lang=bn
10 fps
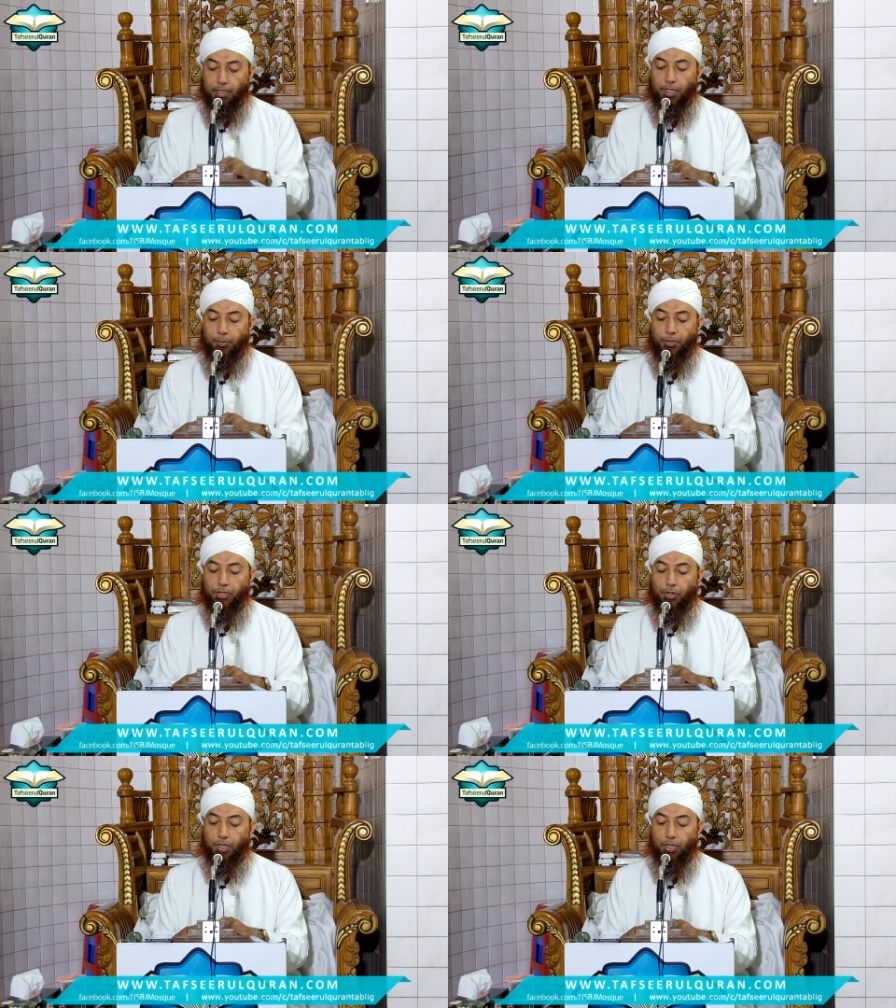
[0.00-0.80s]
যে
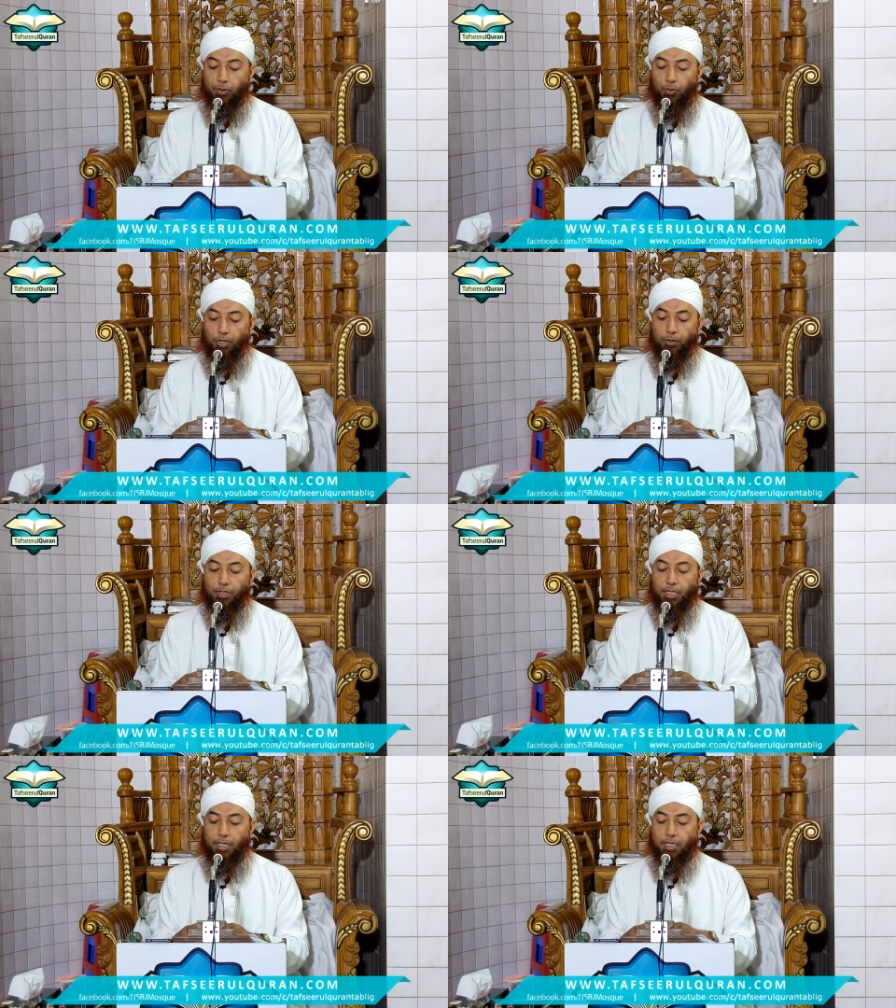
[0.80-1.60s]
বিষয়টি তুলে
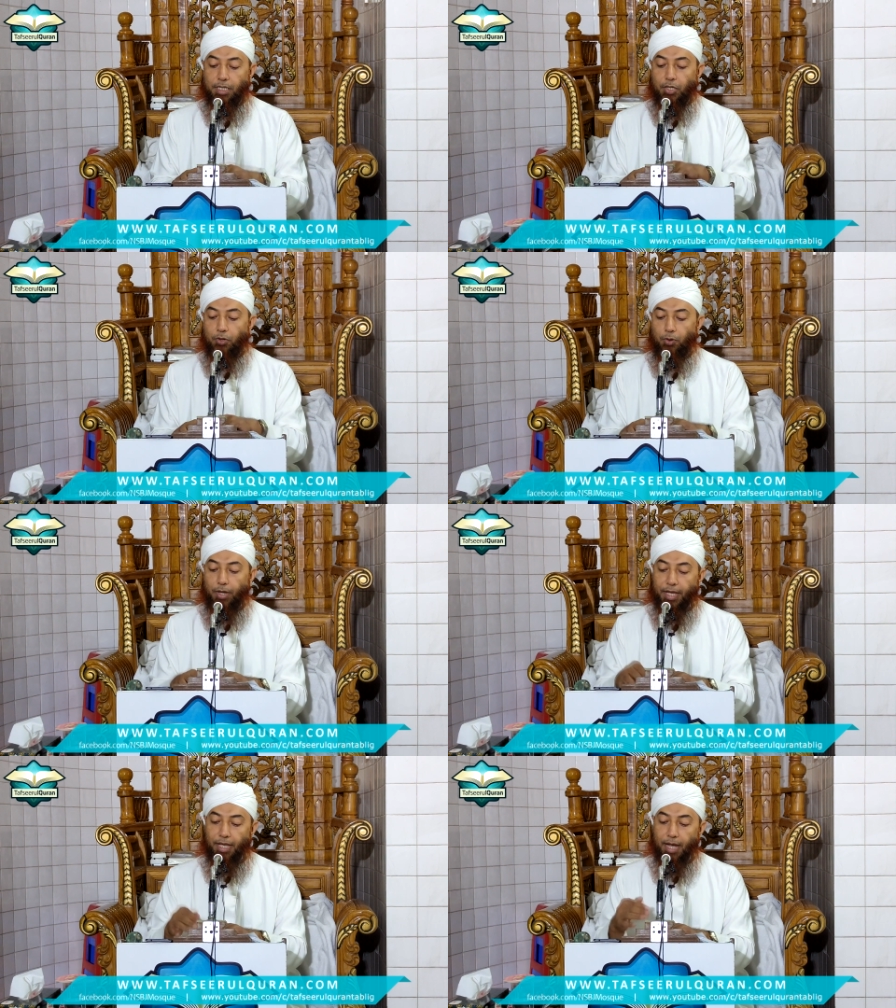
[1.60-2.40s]
ধরছেন সেটি
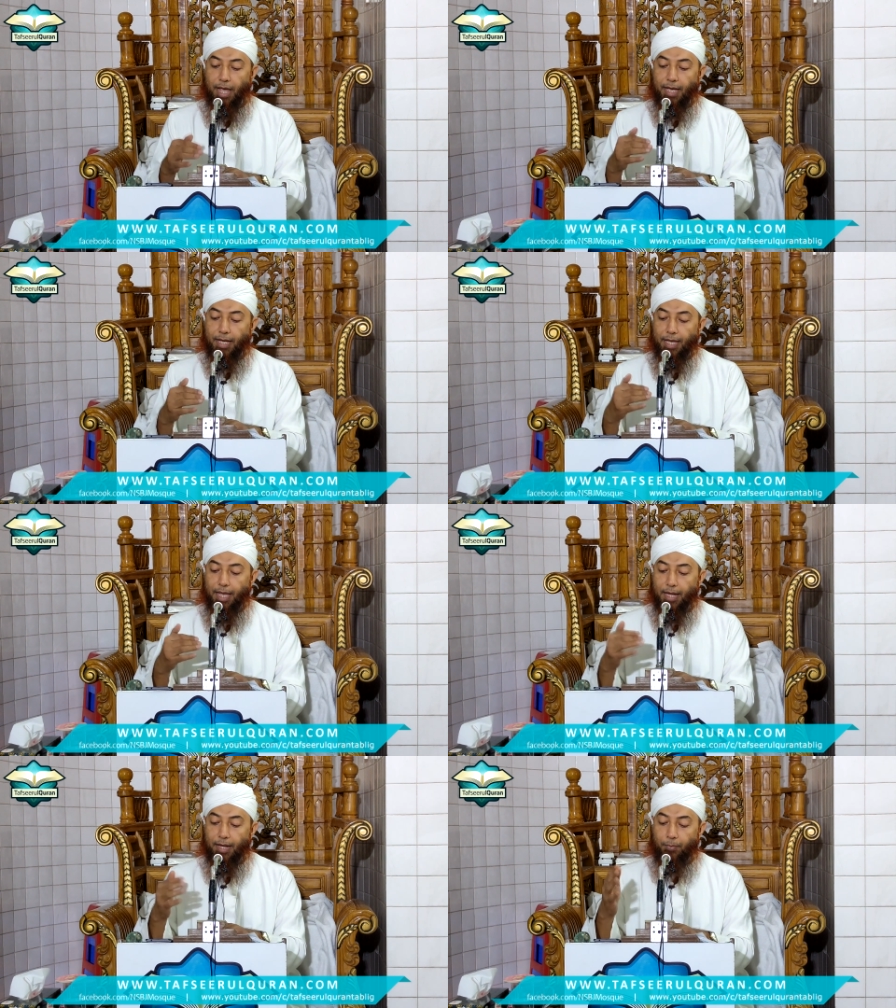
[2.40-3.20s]
হলো এর আগে
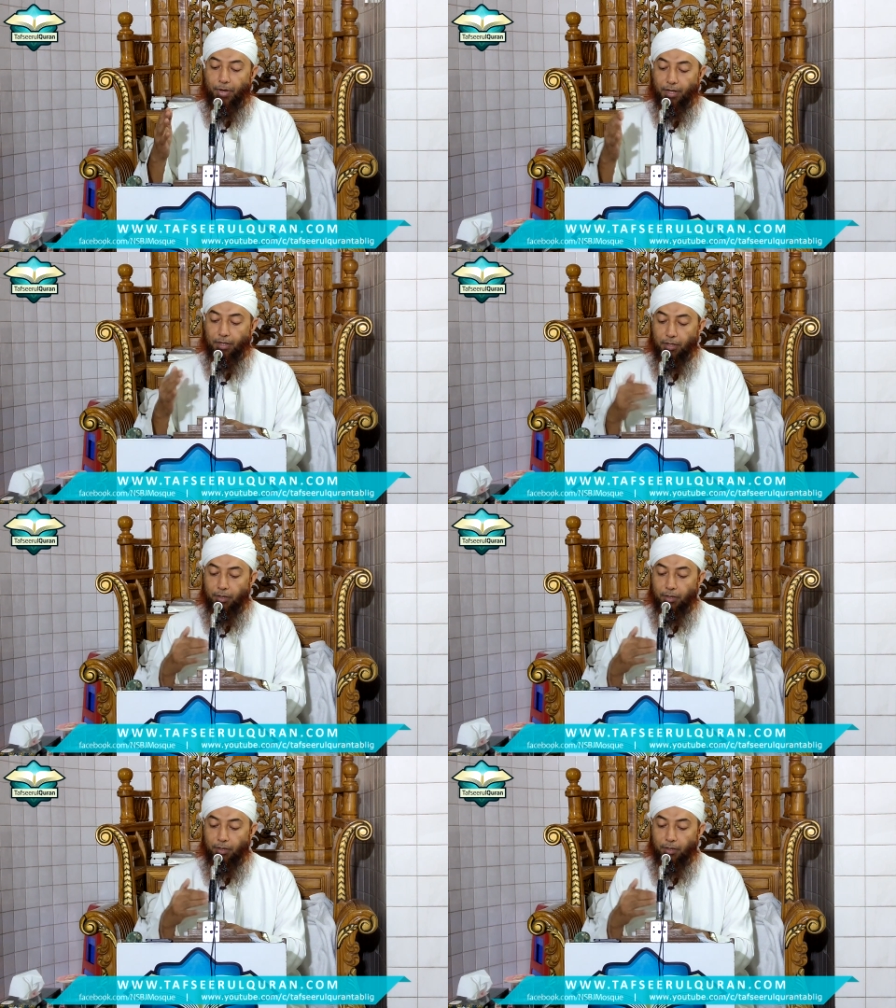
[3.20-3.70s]
আল্লাহ পাক